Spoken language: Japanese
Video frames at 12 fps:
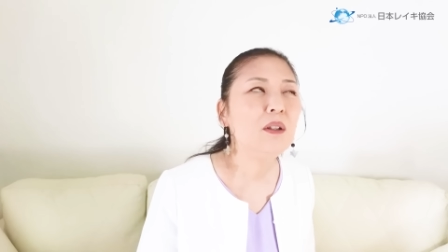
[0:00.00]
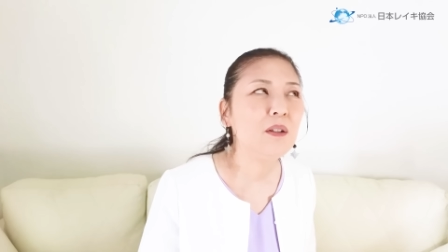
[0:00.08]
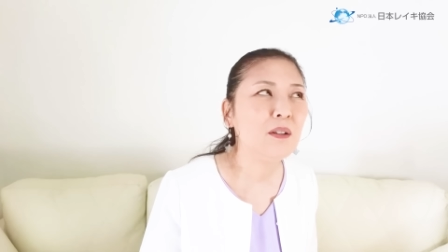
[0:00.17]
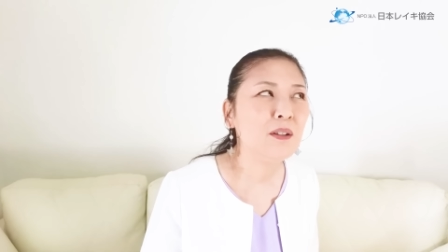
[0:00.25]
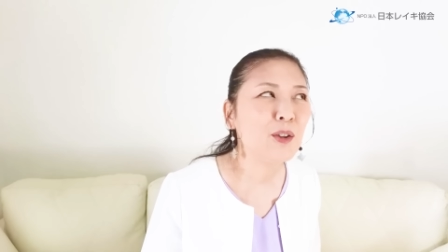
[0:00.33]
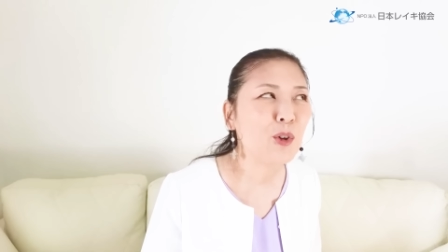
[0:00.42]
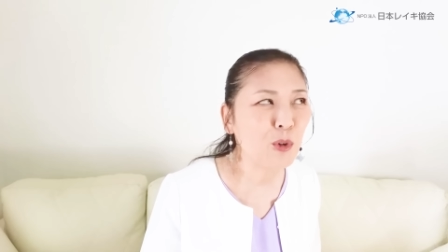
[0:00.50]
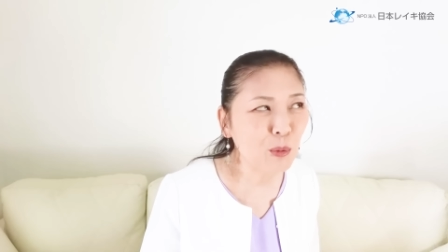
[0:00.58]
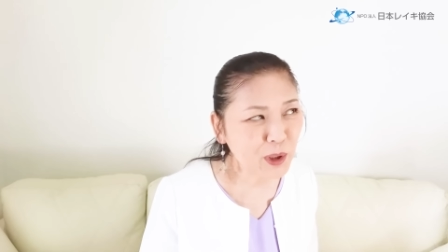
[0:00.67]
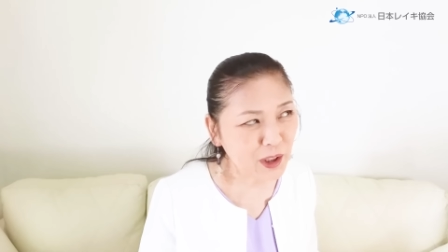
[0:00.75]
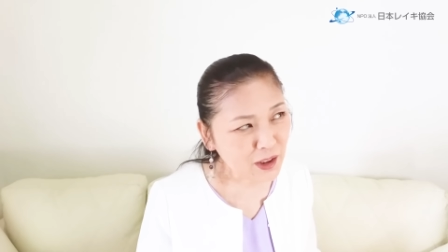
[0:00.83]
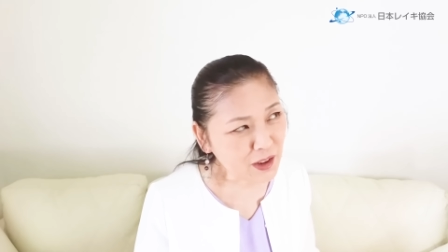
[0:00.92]
うん、こ
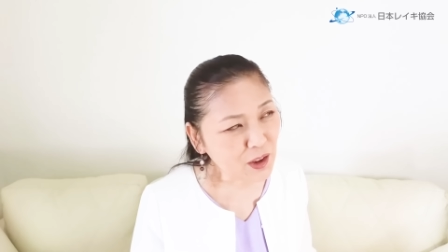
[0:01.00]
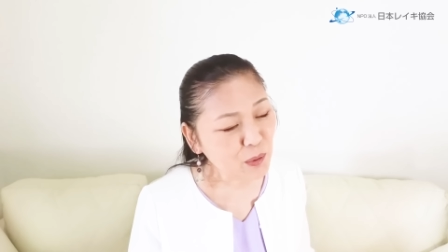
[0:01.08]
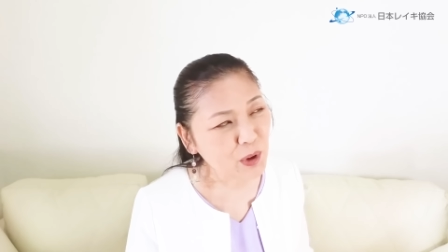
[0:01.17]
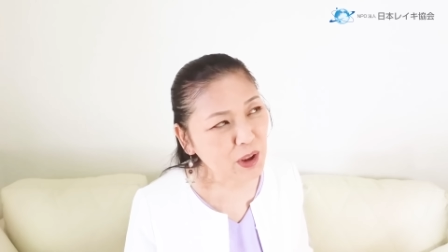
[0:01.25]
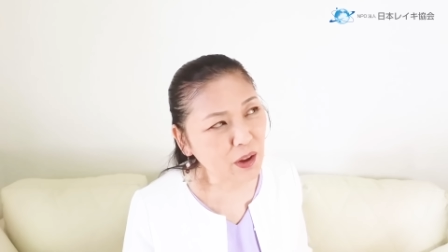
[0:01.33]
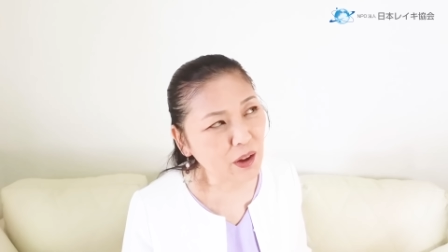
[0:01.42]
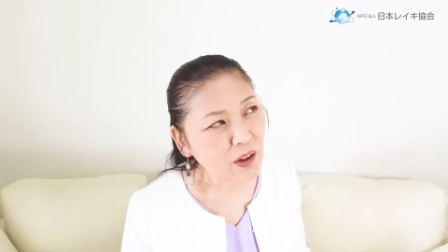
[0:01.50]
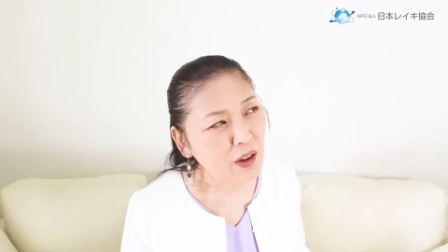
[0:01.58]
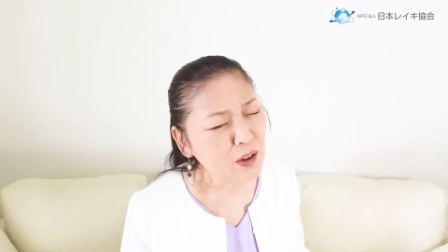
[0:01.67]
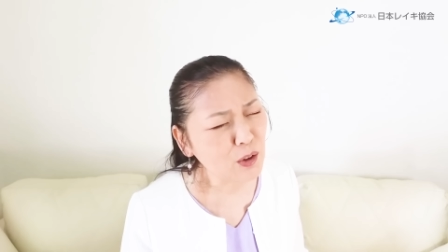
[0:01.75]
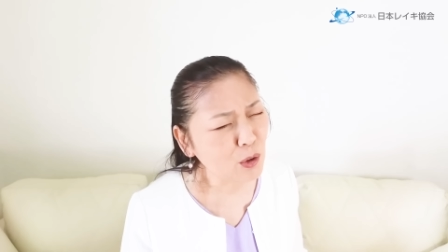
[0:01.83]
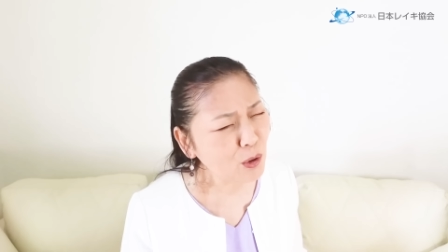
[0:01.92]
こまで生きてみて、
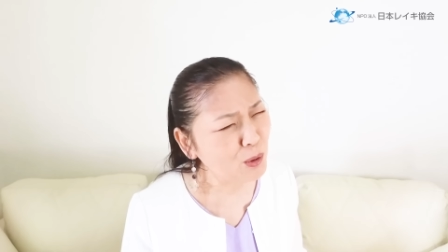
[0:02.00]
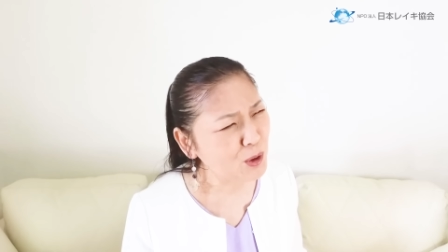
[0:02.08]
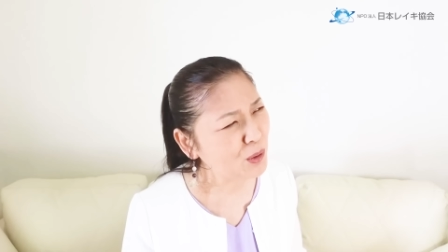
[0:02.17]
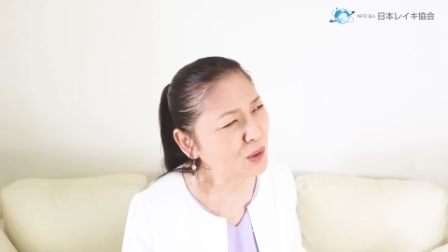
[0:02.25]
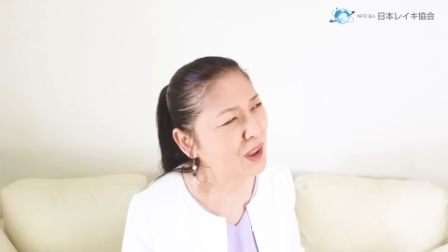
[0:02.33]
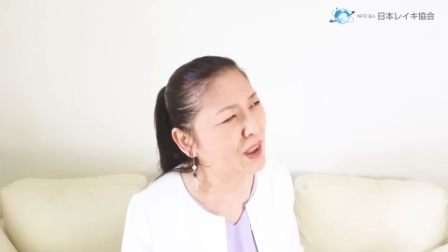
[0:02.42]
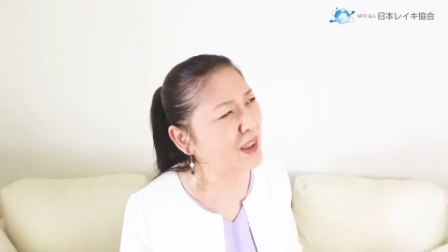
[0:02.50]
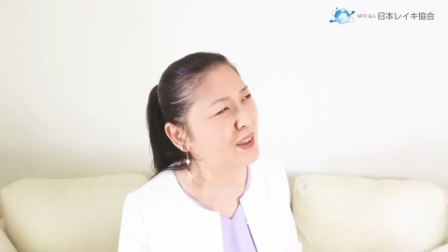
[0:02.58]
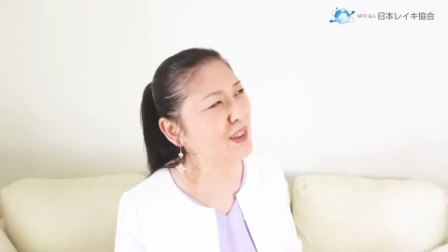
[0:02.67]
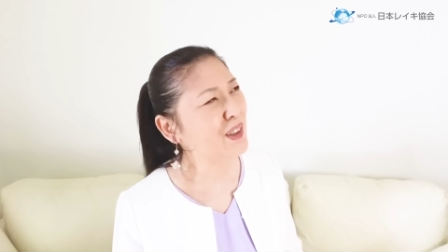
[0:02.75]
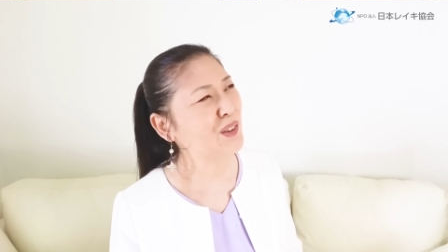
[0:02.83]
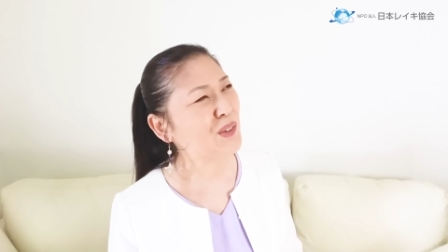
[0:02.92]
どうもそんな
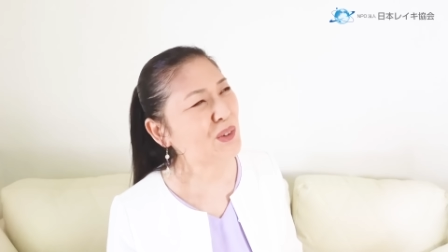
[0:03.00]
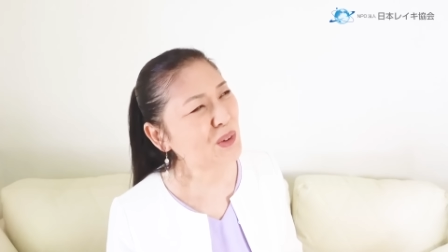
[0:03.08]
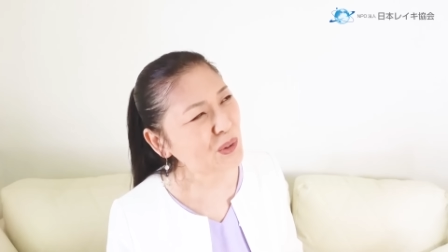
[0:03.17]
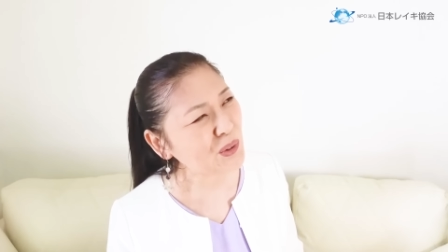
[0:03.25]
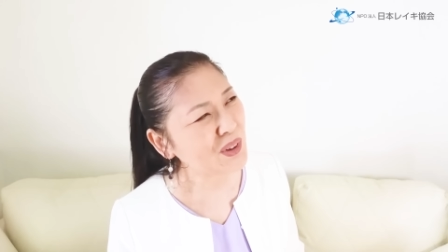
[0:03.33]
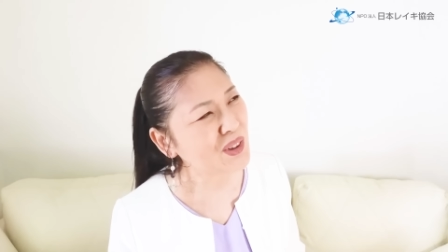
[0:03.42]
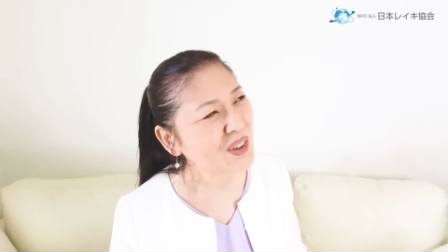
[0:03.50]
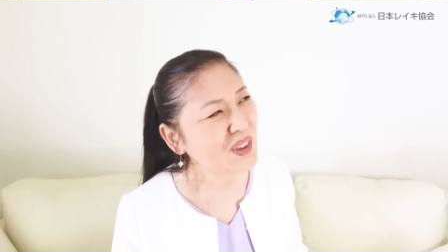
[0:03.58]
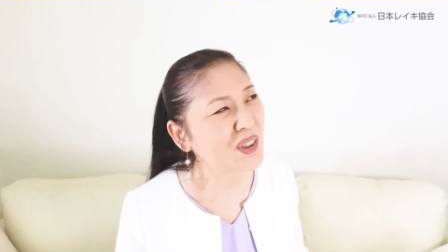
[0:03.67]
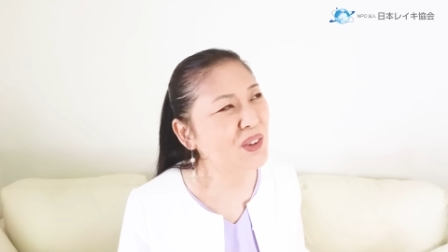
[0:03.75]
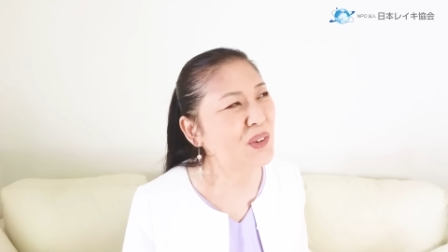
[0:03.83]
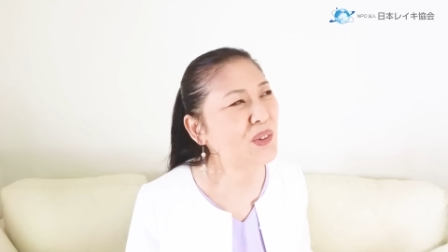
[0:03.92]
感じがする
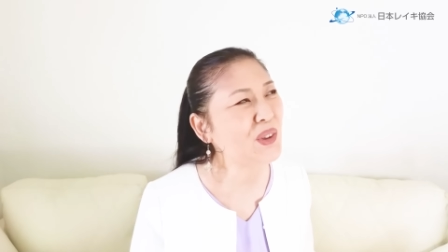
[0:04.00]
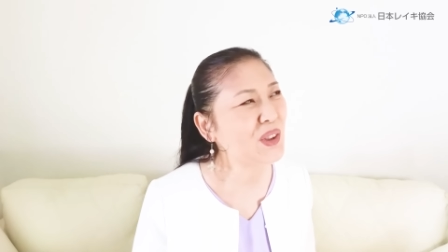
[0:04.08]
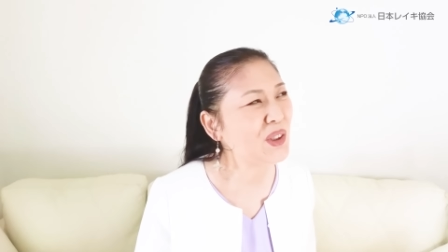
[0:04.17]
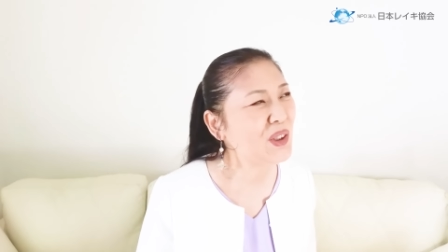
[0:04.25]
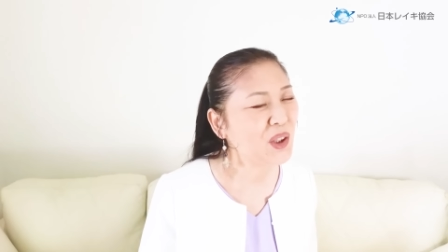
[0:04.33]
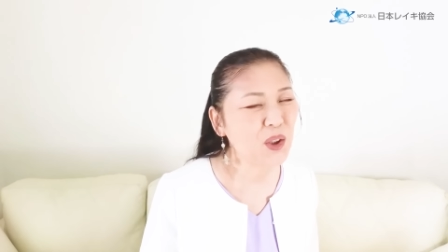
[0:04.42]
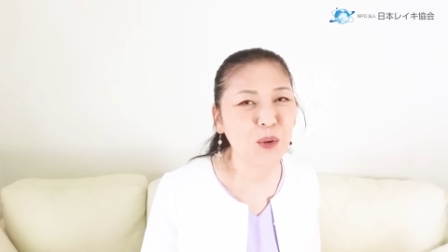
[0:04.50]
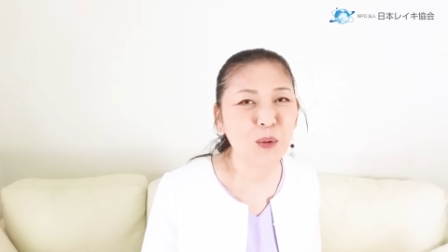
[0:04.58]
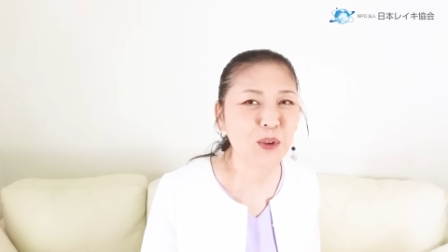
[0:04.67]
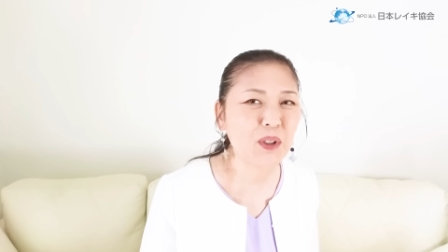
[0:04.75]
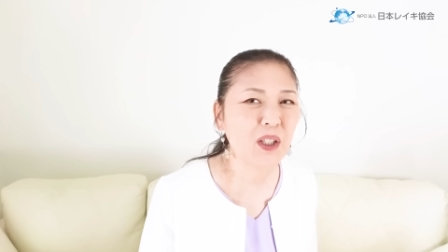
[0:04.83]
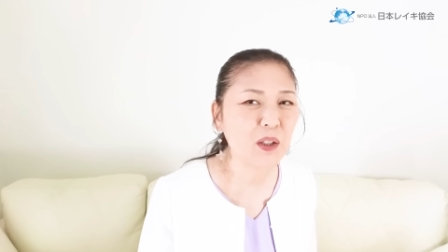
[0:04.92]
ぞっていうふうに
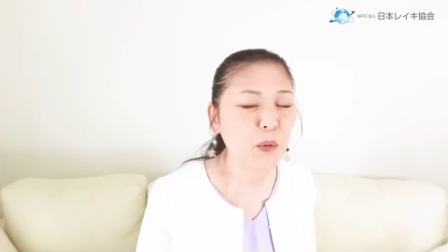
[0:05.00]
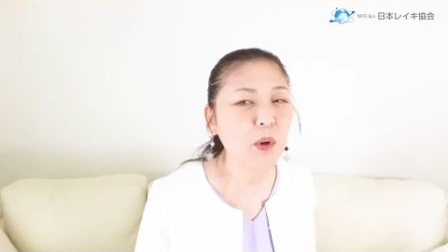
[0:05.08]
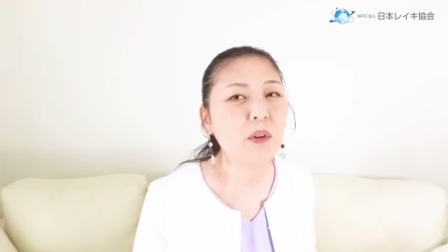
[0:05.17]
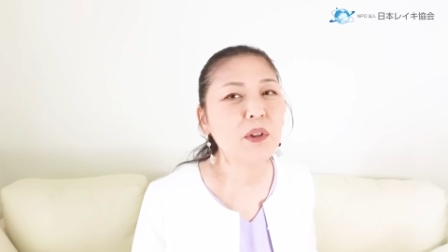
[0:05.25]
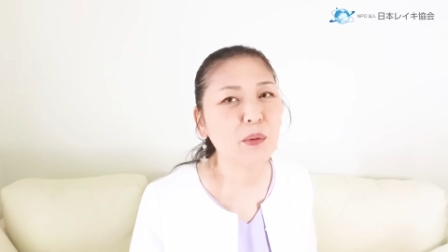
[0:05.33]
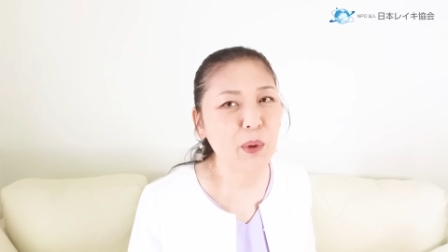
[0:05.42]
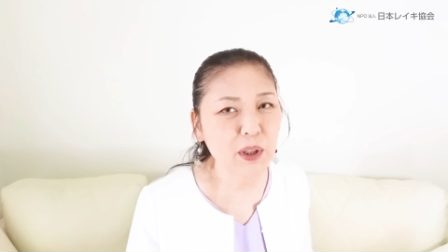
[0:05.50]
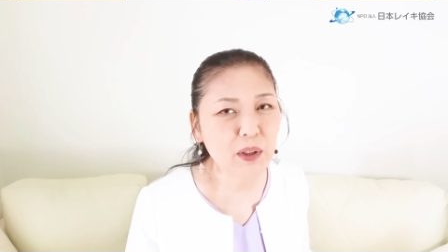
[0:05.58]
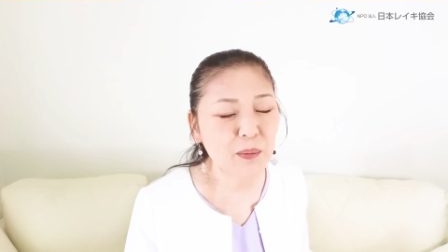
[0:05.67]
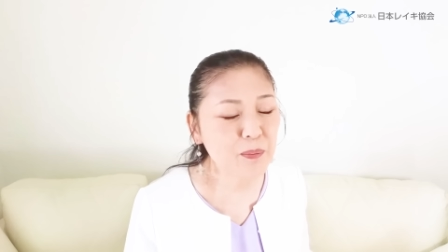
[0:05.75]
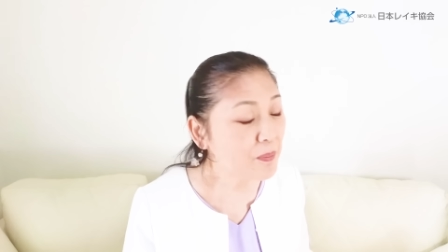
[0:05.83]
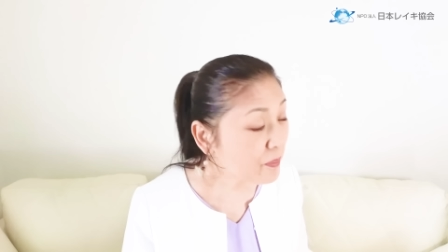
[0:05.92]
思ったりもしま
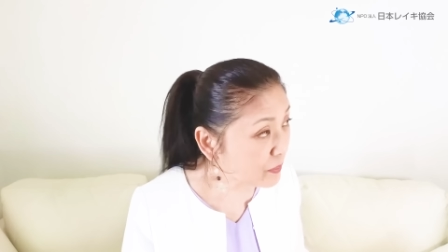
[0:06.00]
す。